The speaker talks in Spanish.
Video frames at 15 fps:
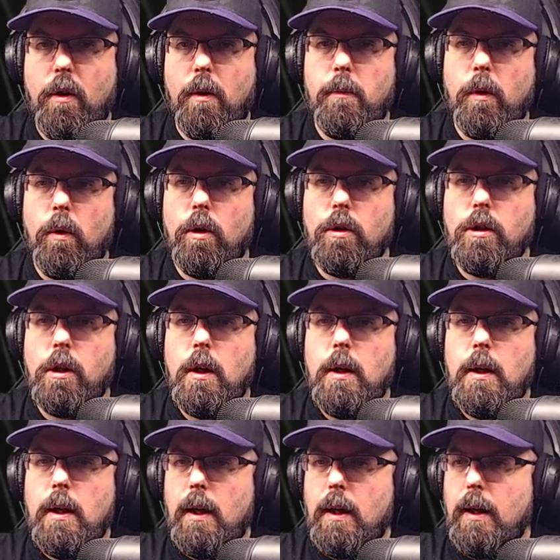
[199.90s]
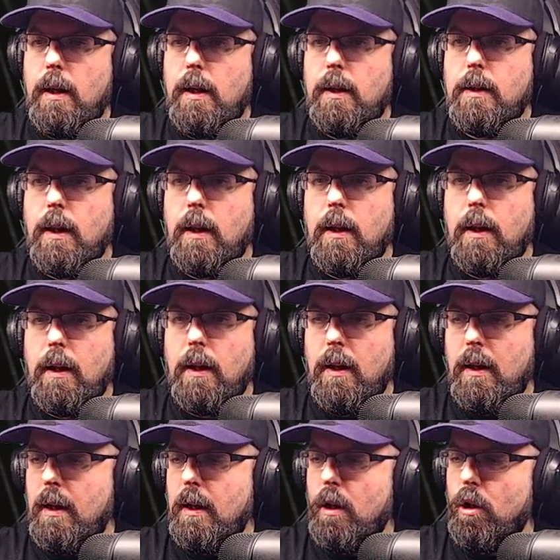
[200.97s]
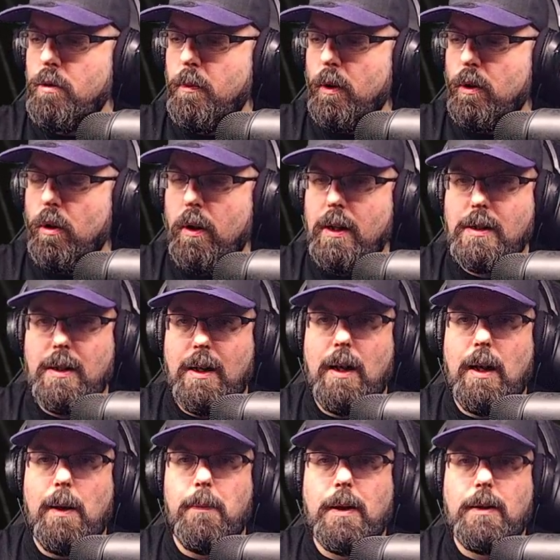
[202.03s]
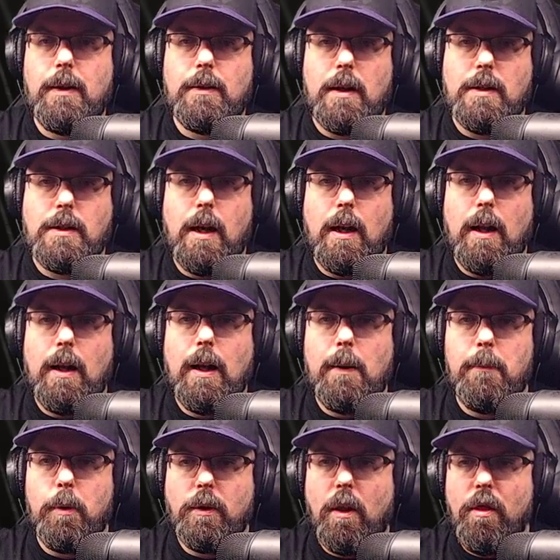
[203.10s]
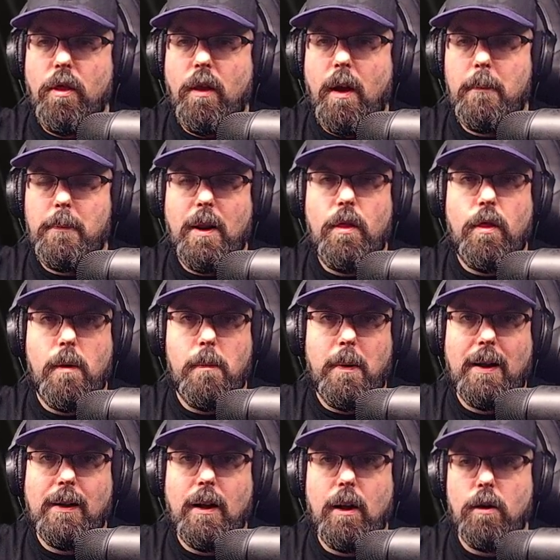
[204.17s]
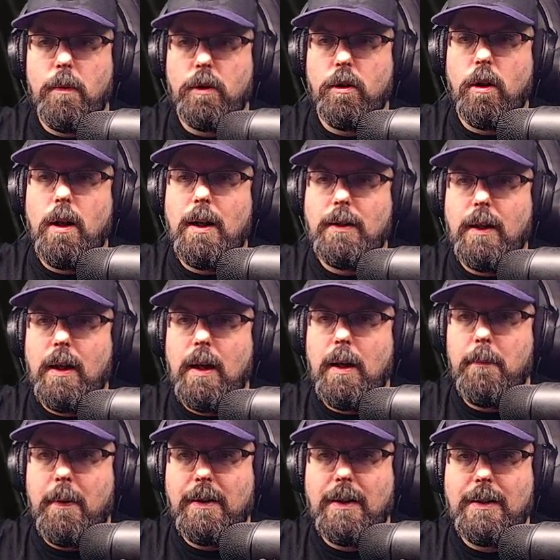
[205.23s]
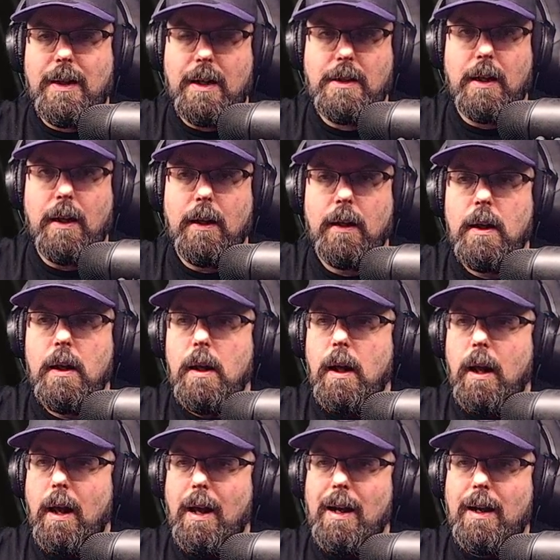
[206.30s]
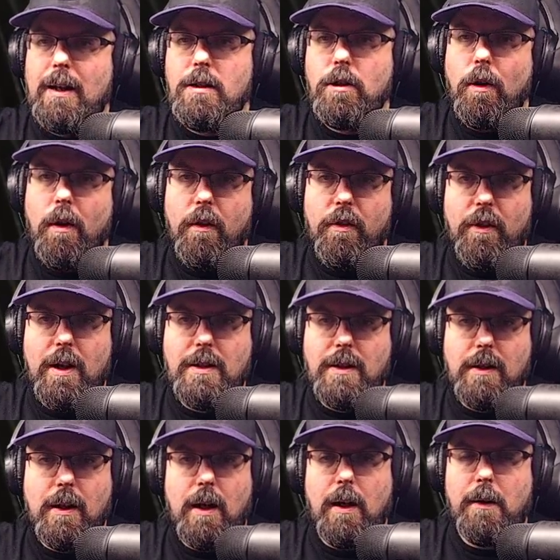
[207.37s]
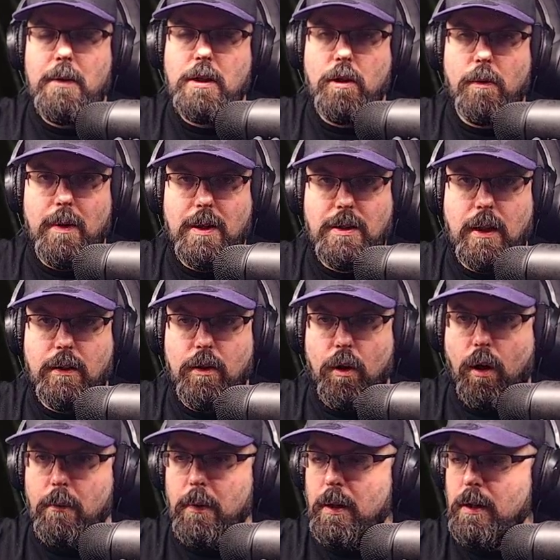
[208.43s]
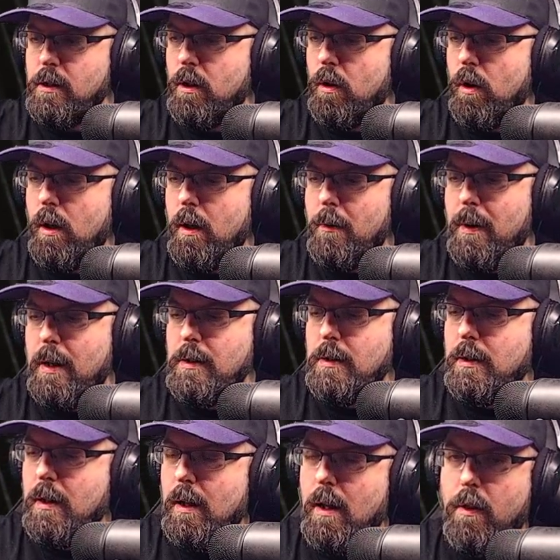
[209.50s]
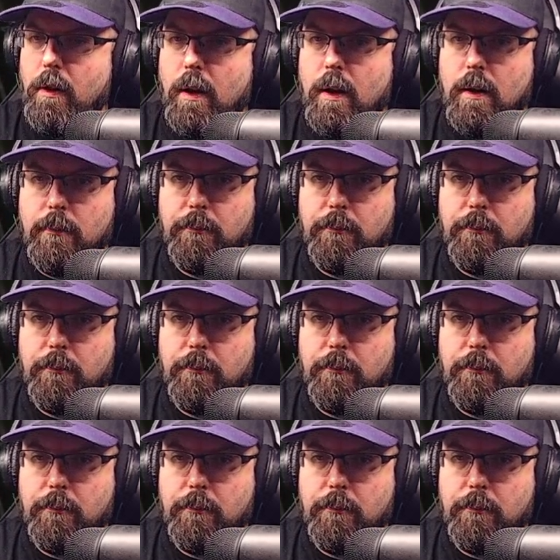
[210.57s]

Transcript: módulos y tiene los motores en la parte trasera. La potencia principal de los motores la tiene en la parte trasera. El resto de thrusters de la nave son bastante horribles. Horribles quiere decir